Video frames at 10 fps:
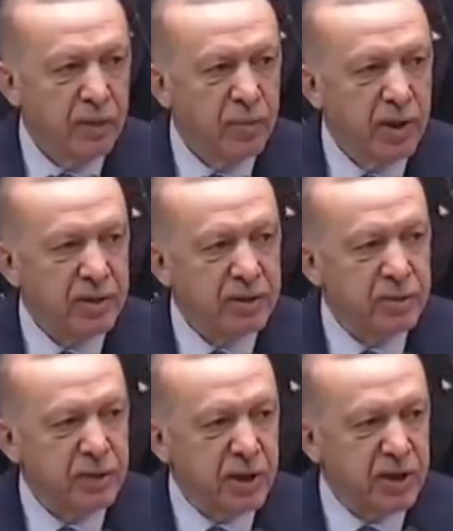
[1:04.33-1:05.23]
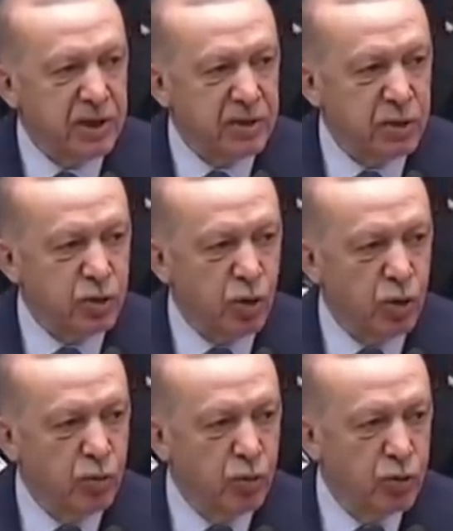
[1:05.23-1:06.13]
Milletimize karşı
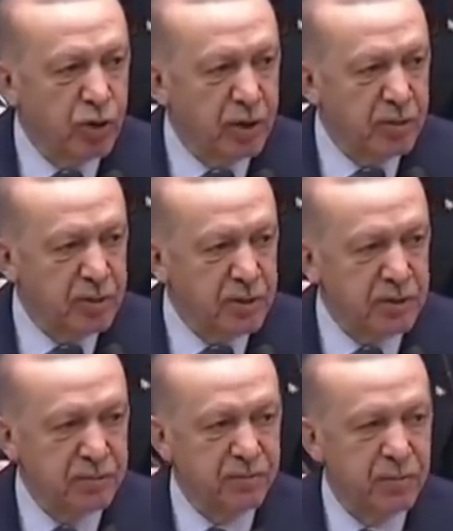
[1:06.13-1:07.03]
sorumluluklarımızı